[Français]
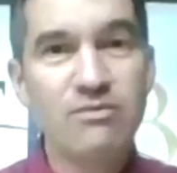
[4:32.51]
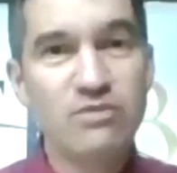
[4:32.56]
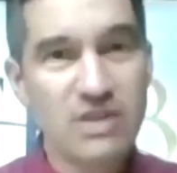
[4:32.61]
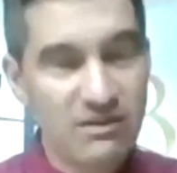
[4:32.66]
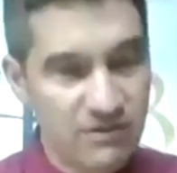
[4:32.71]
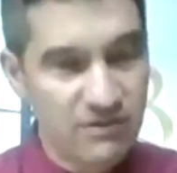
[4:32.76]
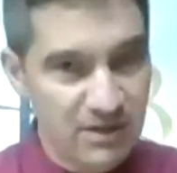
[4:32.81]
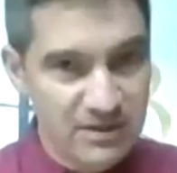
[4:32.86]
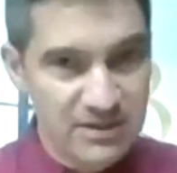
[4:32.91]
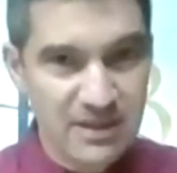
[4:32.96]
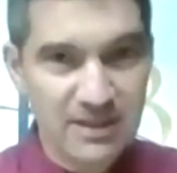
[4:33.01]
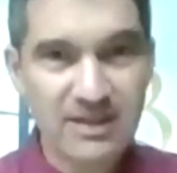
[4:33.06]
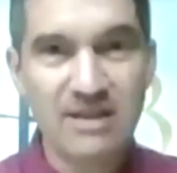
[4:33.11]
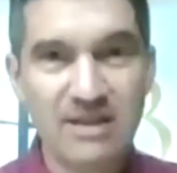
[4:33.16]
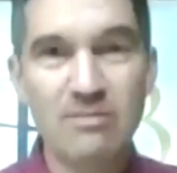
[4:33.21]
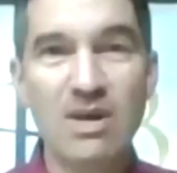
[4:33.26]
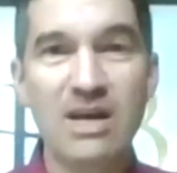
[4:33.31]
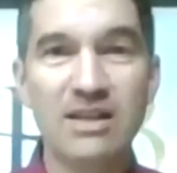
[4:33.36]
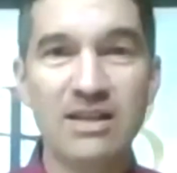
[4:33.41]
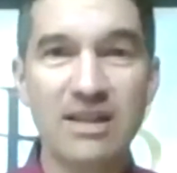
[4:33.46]
Vous avez
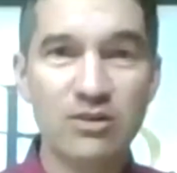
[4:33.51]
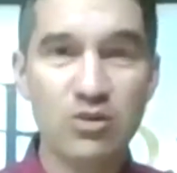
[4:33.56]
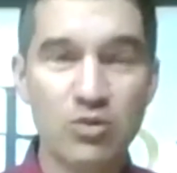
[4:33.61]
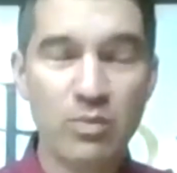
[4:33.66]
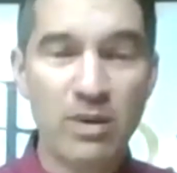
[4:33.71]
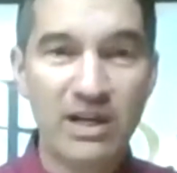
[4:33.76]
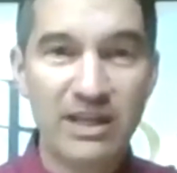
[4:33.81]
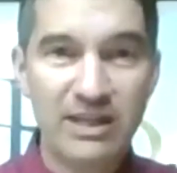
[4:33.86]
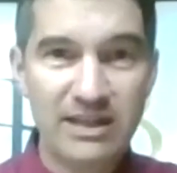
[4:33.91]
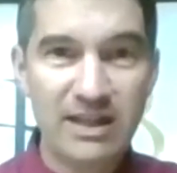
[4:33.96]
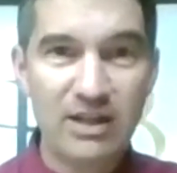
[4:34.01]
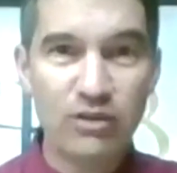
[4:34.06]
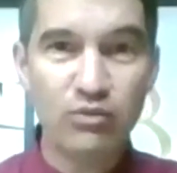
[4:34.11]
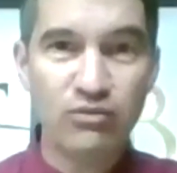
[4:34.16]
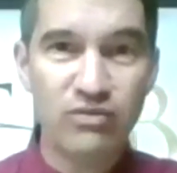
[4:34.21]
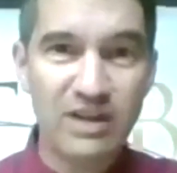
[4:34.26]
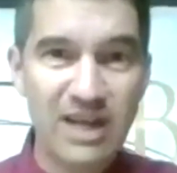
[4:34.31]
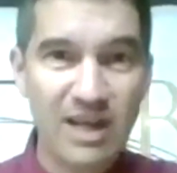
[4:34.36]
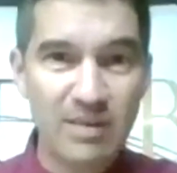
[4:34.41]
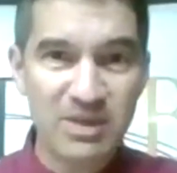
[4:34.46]
certainement entendu parler de la
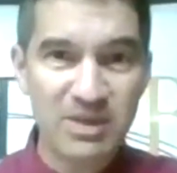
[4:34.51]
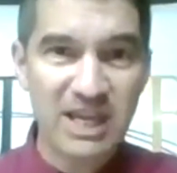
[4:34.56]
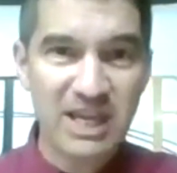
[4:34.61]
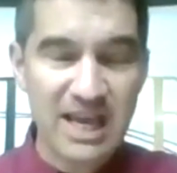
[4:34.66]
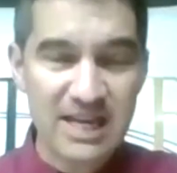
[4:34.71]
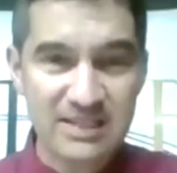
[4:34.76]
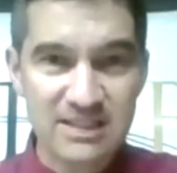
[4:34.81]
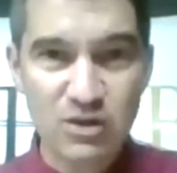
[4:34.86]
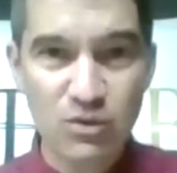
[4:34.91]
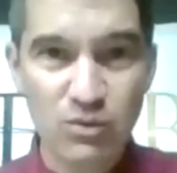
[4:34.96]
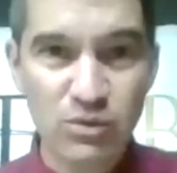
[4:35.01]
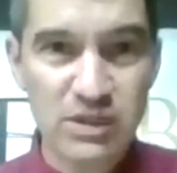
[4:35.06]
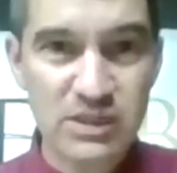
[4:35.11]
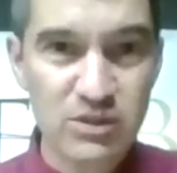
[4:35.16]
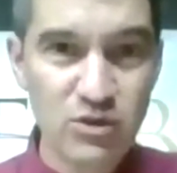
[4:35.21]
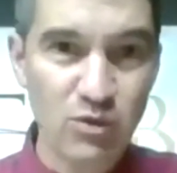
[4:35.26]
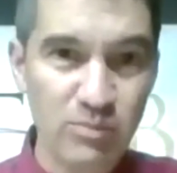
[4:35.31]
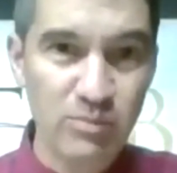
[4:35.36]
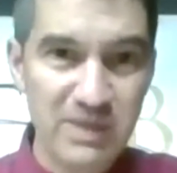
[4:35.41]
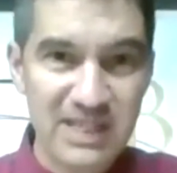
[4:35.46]
nouvelle application qu'ils
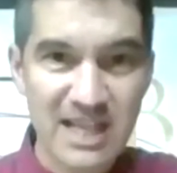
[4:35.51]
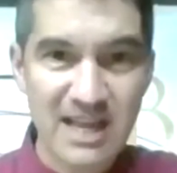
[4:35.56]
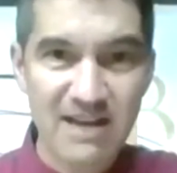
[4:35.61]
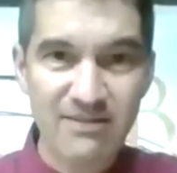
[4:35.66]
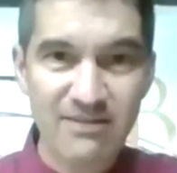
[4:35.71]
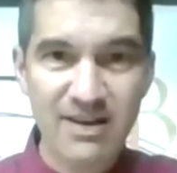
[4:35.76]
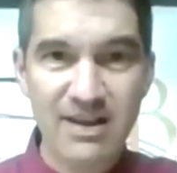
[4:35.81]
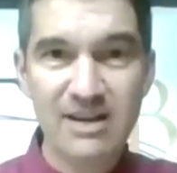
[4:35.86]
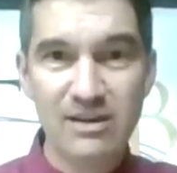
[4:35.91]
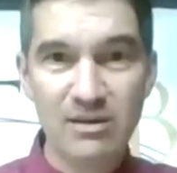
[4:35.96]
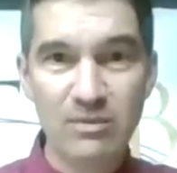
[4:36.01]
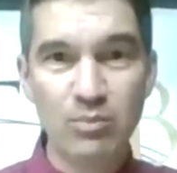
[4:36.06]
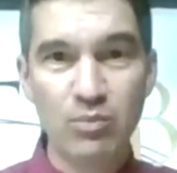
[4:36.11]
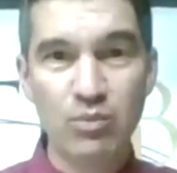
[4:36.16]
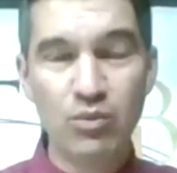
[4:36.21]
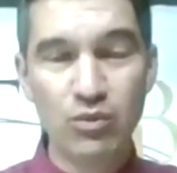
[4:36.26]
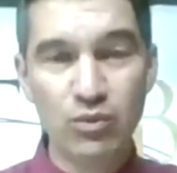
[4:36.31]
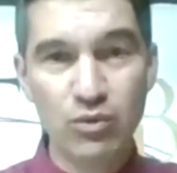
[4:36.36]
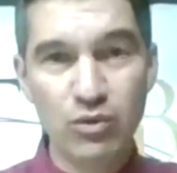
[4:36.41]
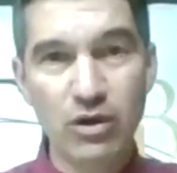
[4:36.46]
ont mis de l'avant
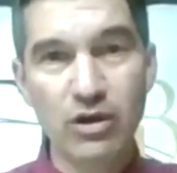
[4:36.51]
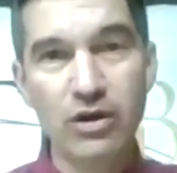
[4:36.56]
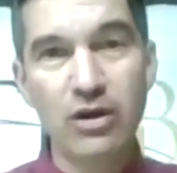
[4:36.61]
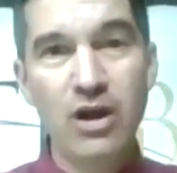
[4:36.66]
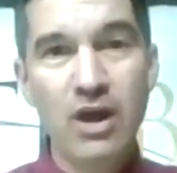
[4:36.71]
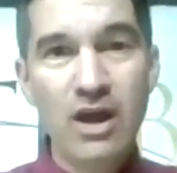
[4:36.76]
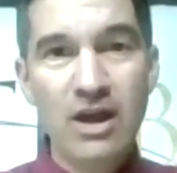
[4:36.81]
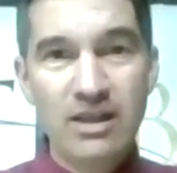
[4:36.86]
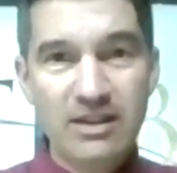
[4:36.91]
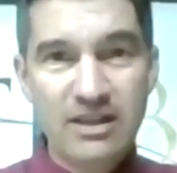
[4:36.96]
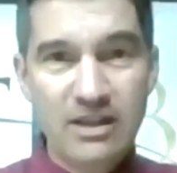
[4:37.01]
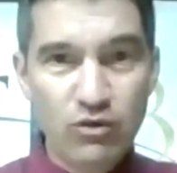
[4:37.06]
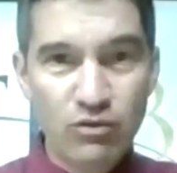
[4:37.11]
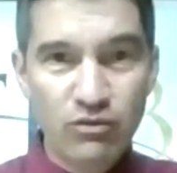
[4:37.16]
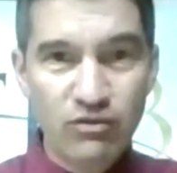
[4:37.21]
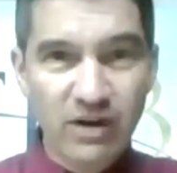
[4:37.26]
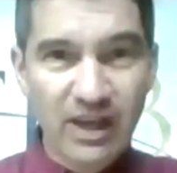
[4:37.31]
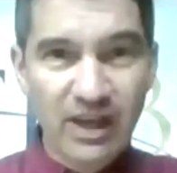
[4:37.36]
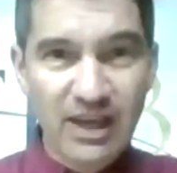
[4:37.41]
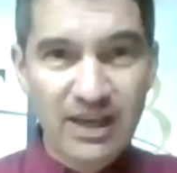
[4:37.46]
pour euh,
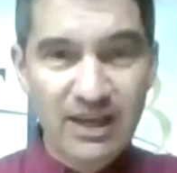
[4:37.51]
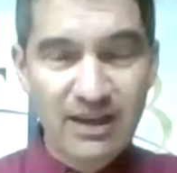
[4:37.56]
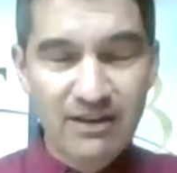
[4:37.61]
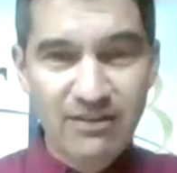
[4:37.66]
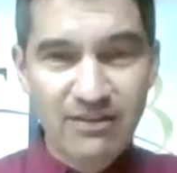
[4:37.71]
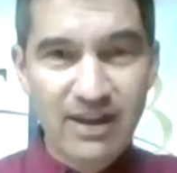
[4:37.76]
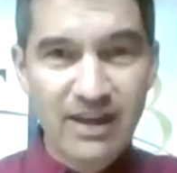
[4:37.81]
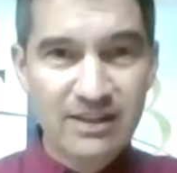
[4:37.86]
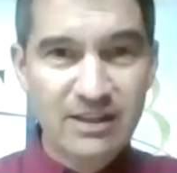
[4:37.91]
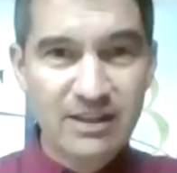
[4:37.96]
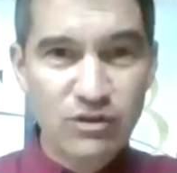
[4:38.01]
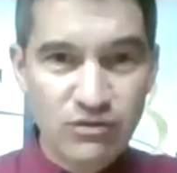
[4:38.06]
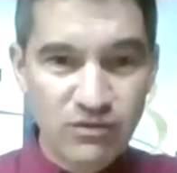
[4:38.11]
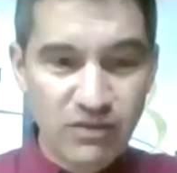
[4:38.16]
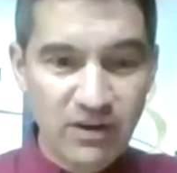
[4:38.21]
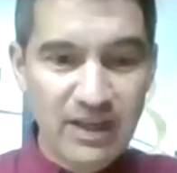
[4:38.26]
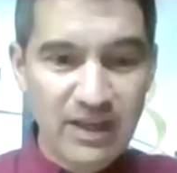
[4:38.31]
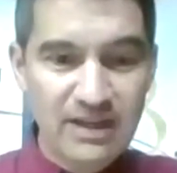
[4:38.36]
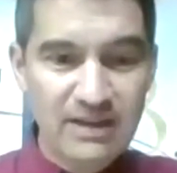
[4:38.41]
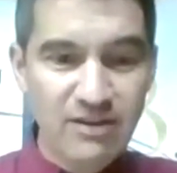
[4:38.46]
découvrir, faire
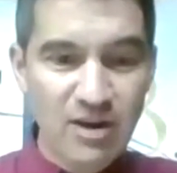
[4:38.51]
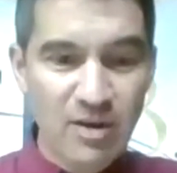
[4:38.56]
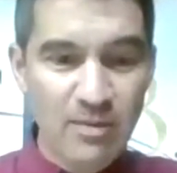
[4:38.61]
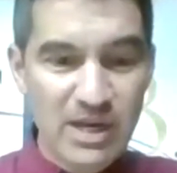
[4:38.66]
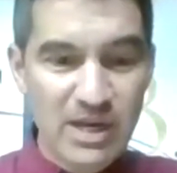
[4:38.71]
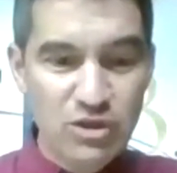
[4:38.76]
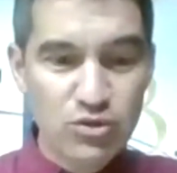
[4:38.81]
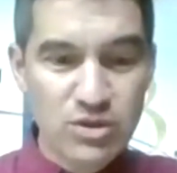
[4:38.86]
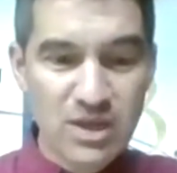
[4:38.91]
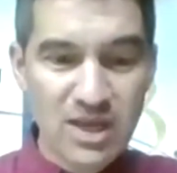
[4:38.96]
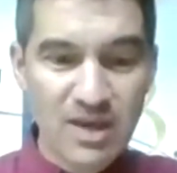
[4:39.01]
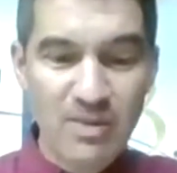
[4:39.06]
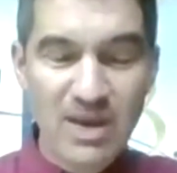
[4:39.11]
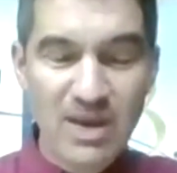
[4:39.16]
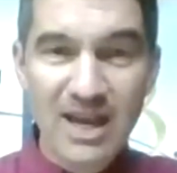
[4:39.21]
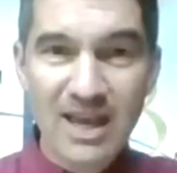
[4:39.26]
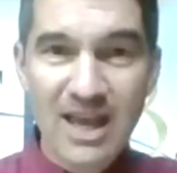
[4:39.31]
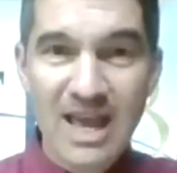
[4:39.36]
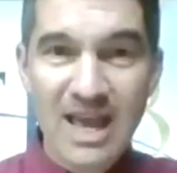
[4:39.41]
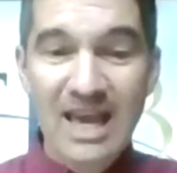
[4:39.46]
découvrir les fromages du
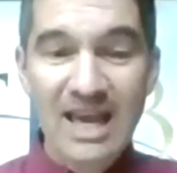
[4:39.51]
Québec.